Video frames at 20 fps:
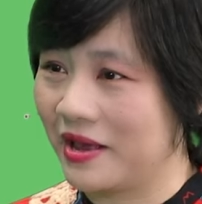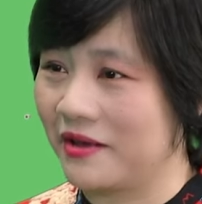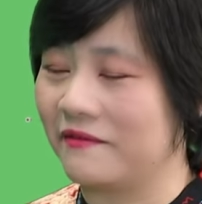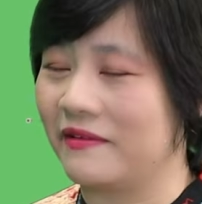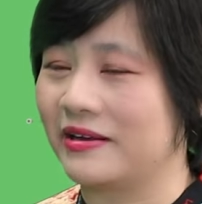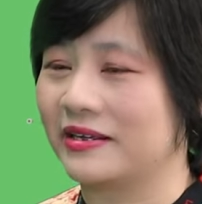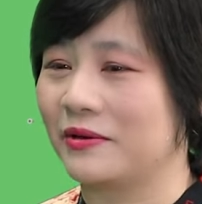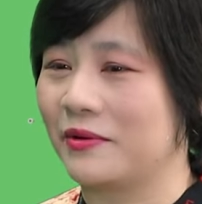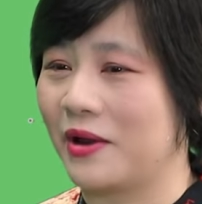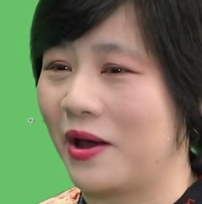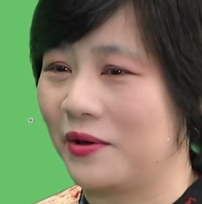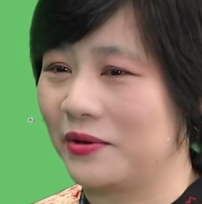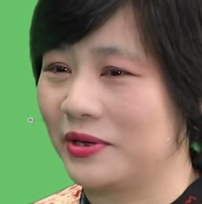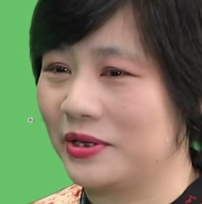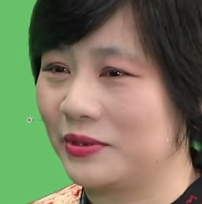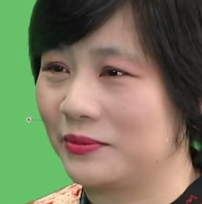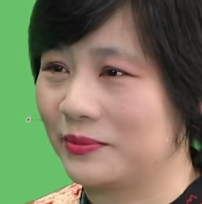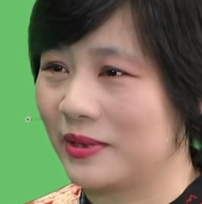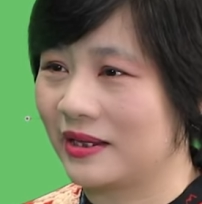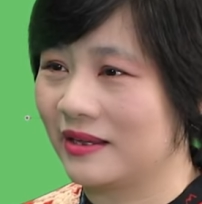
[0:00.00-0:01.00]
và sau đó thì
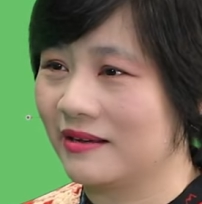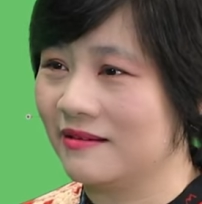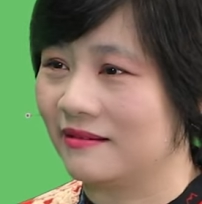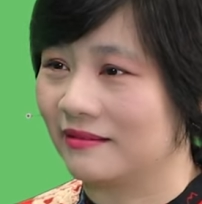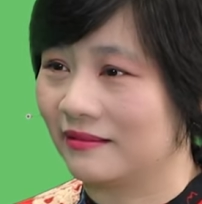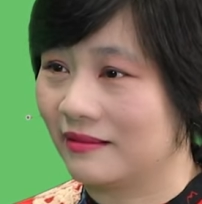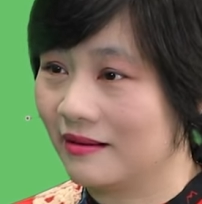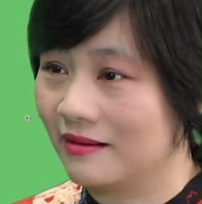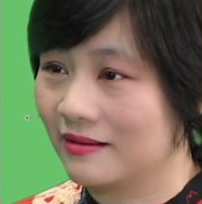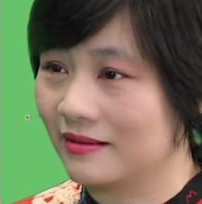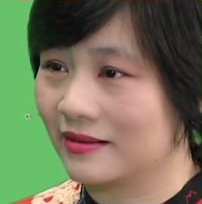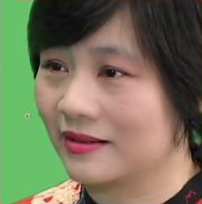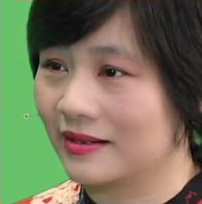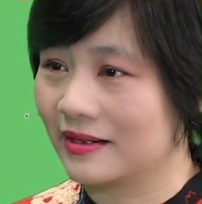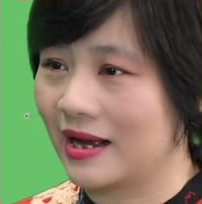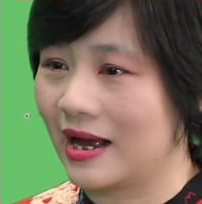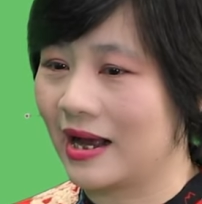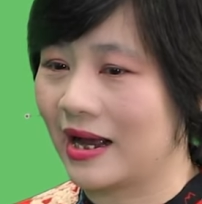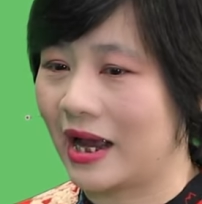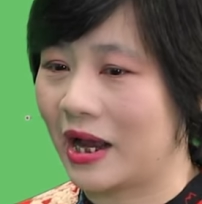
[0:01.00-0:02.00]
chúng ta thưởng thức
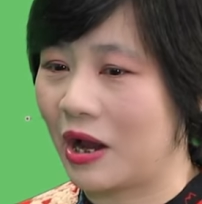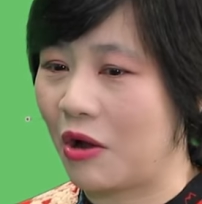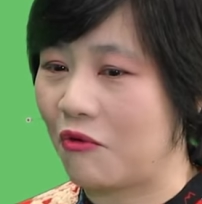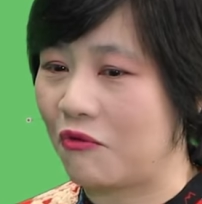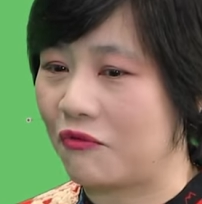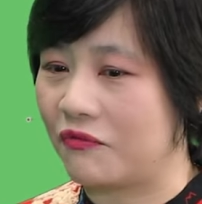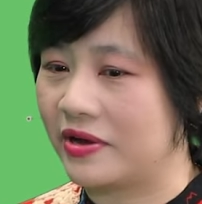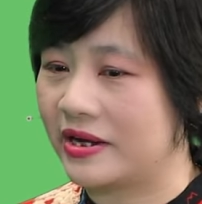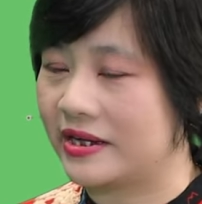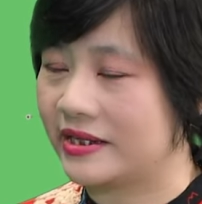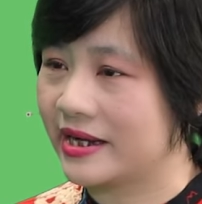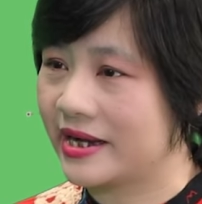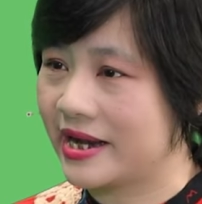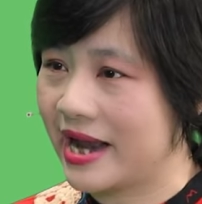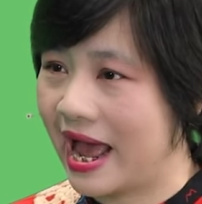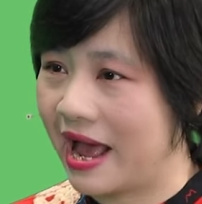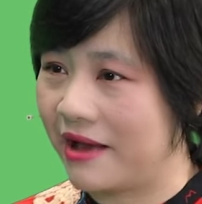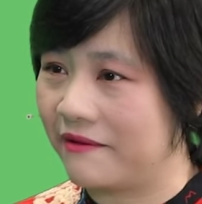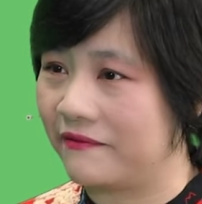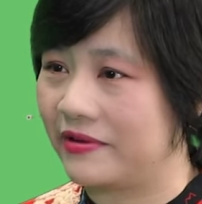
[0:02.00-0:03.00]
các cái khẩu phần chất
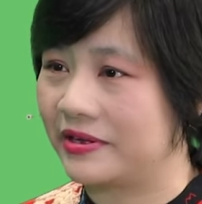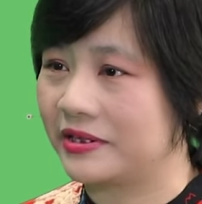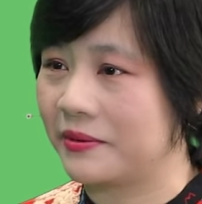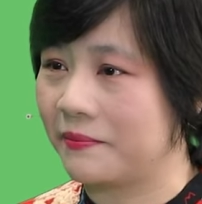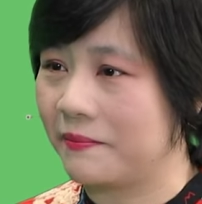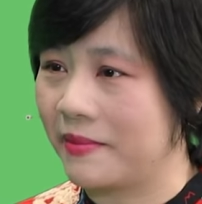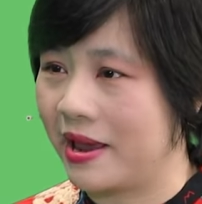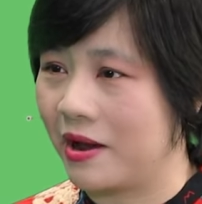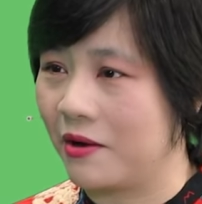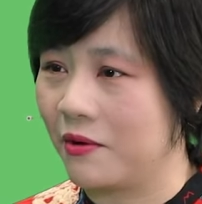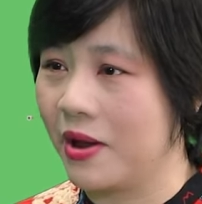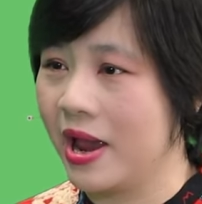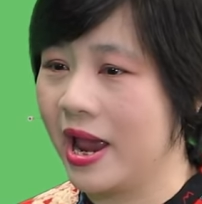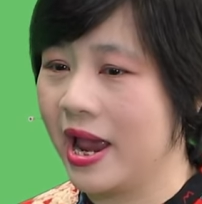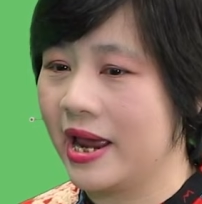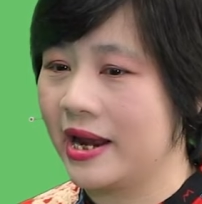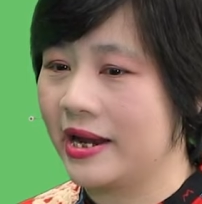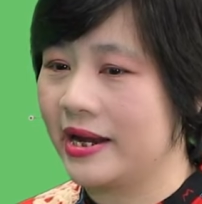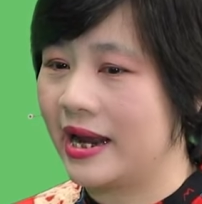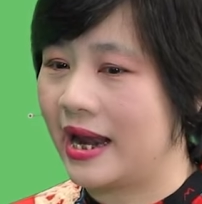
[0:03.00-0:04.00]
đạm và chất béo
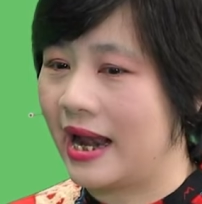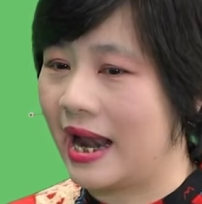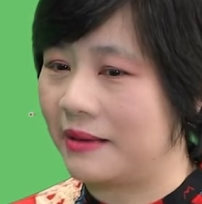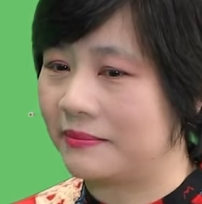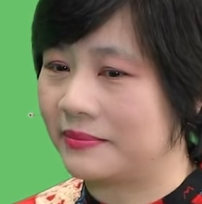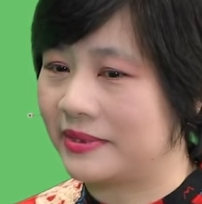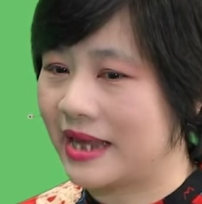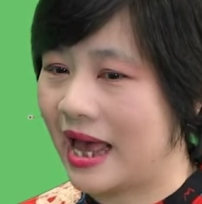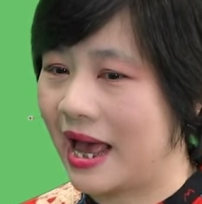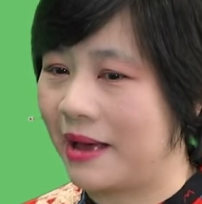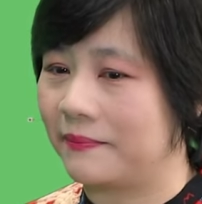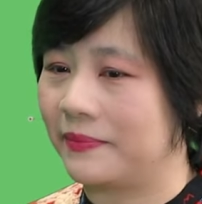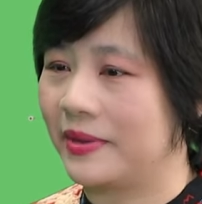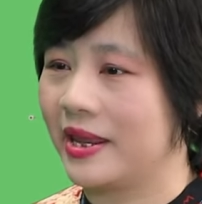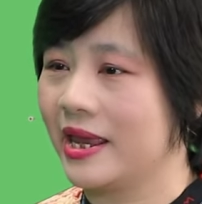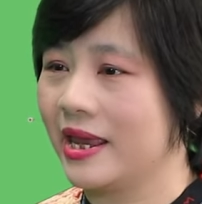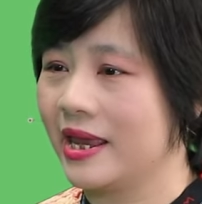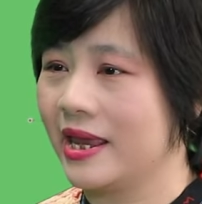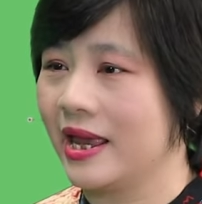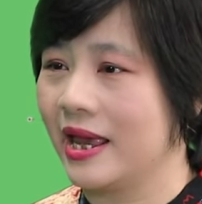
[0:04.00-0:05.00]
để làm giảm
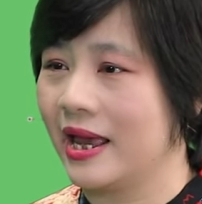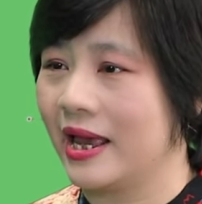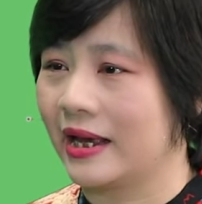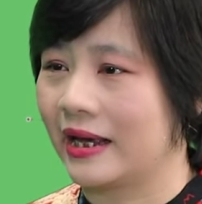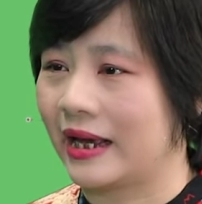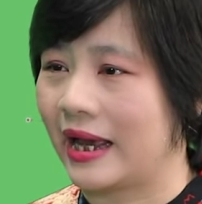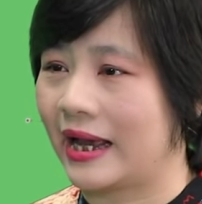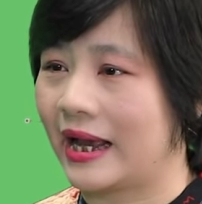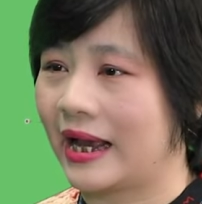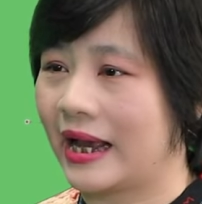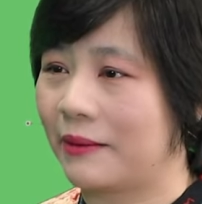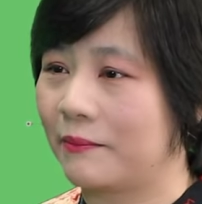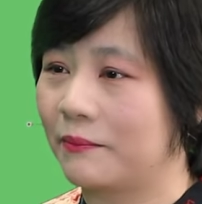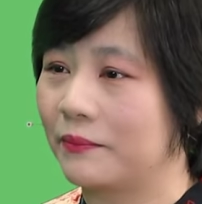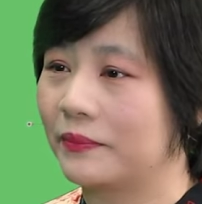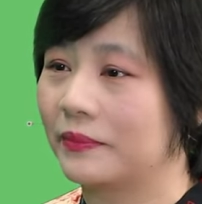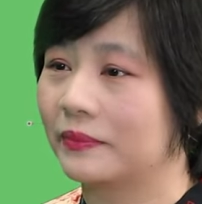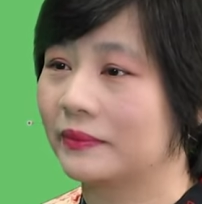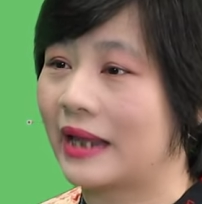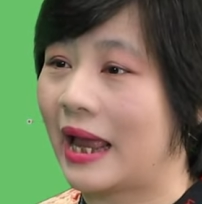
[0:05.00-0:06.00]
đi cái
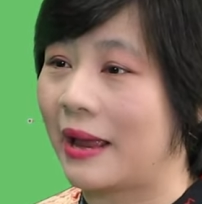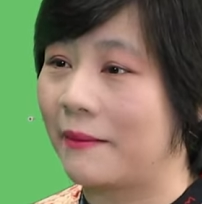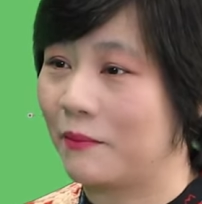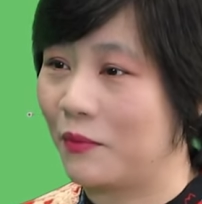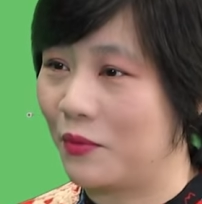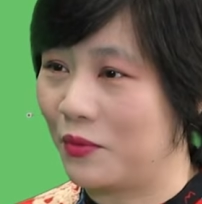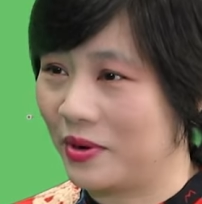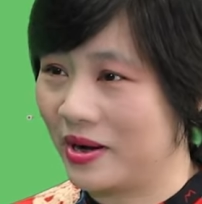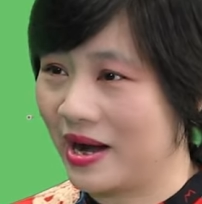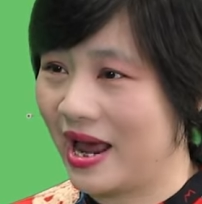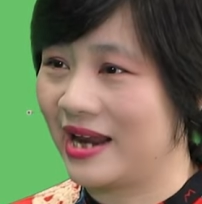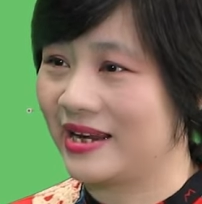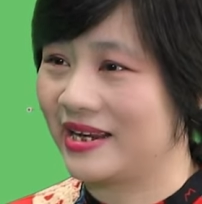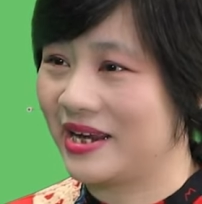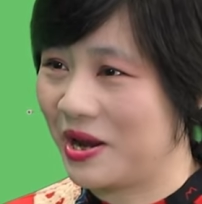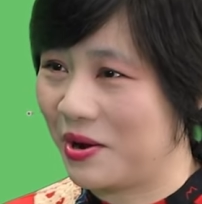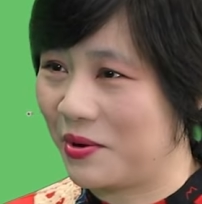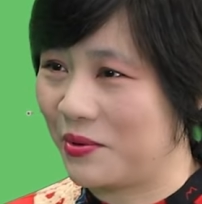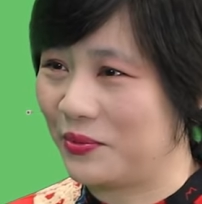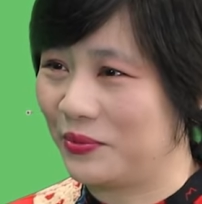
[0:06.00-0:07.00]
thèm muốn ăn
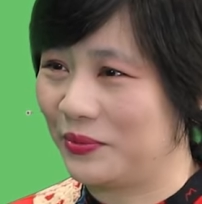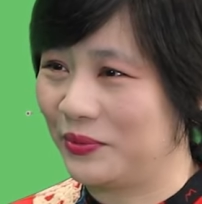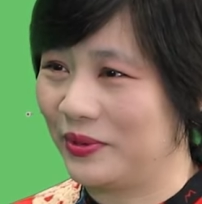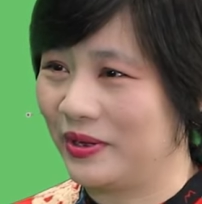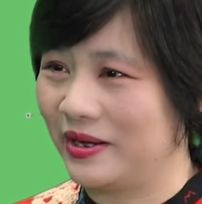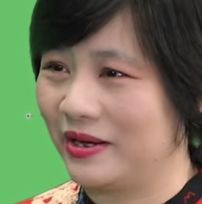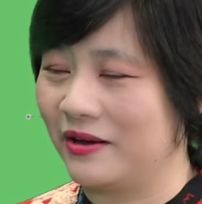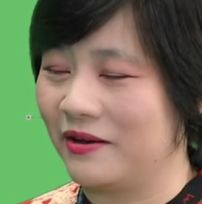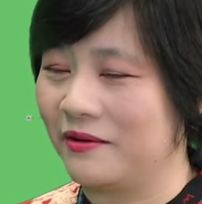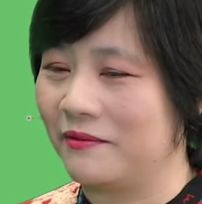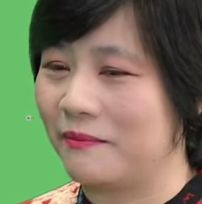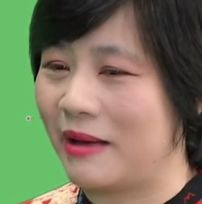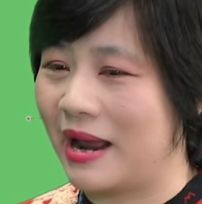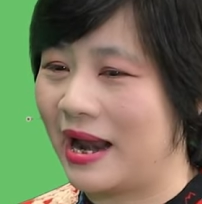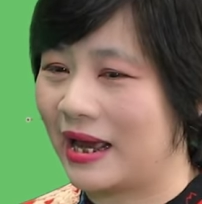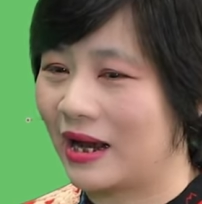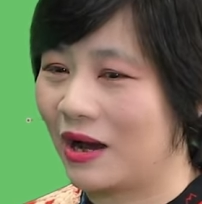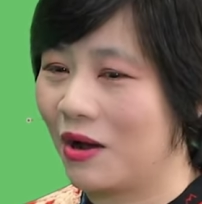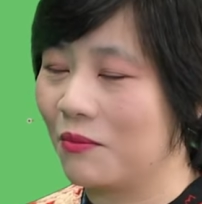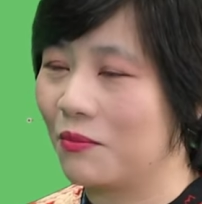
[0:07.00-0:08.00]
nhiều mà
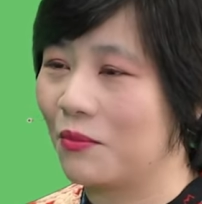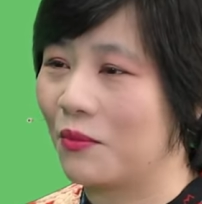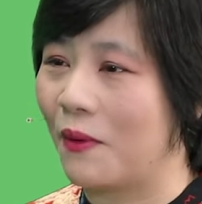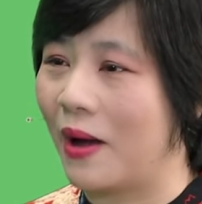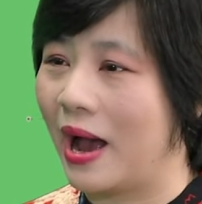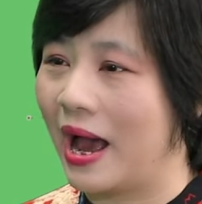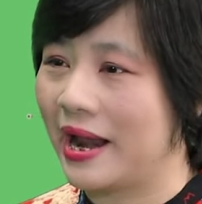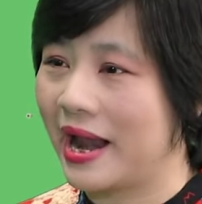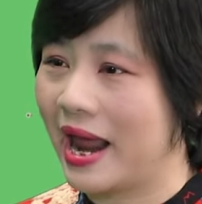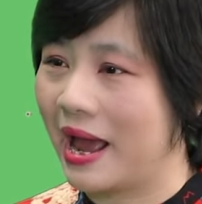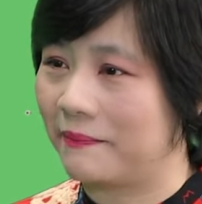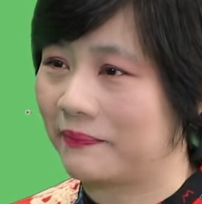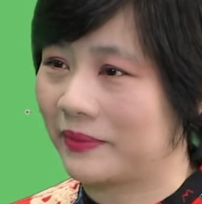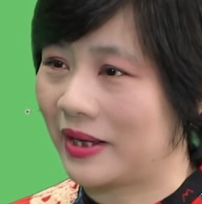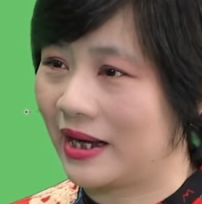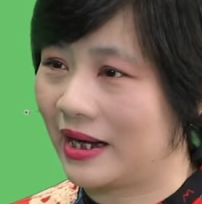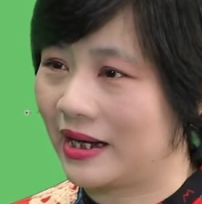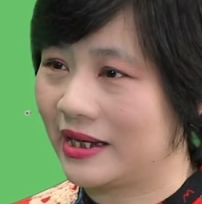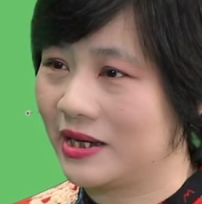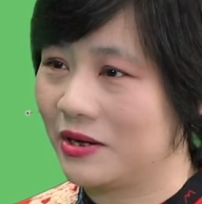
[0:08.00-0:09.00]
lại không quá nạp
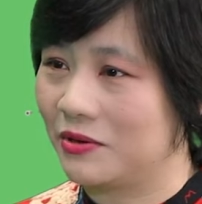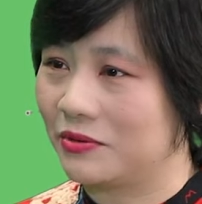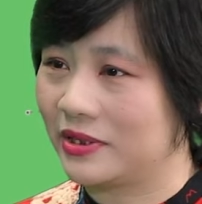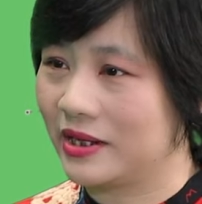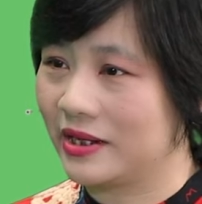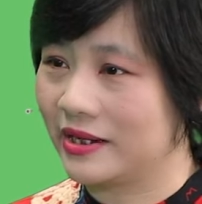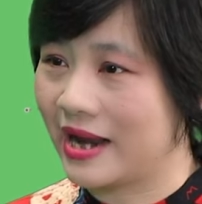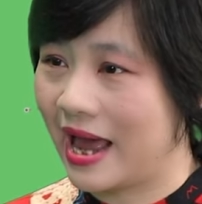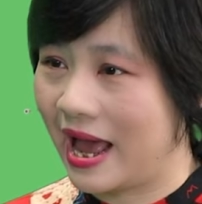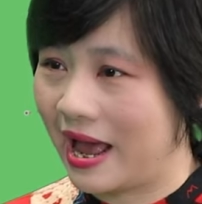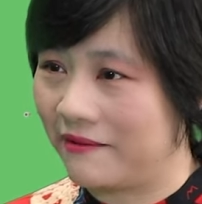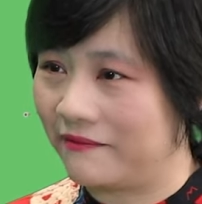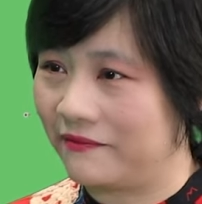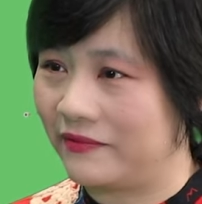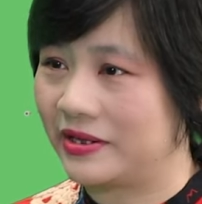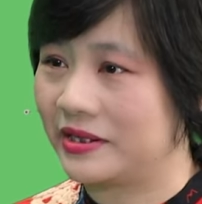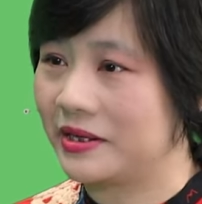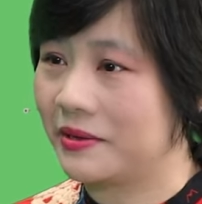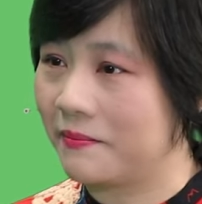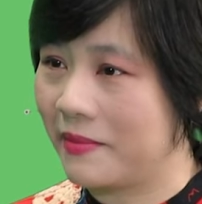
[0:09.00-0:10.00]
các cái nhiều chất đạm
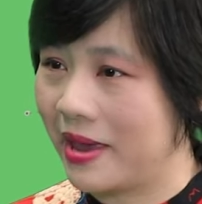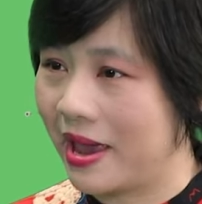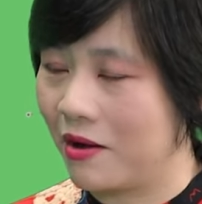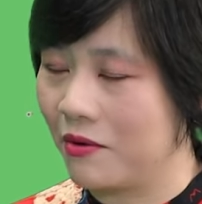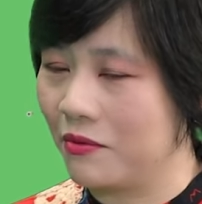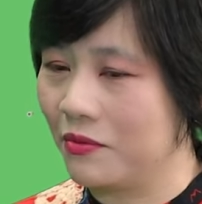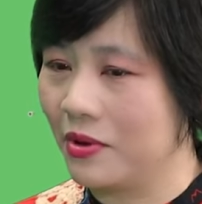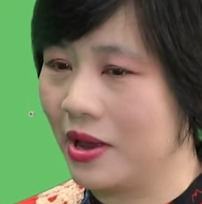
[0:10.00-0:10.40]
và chất béo.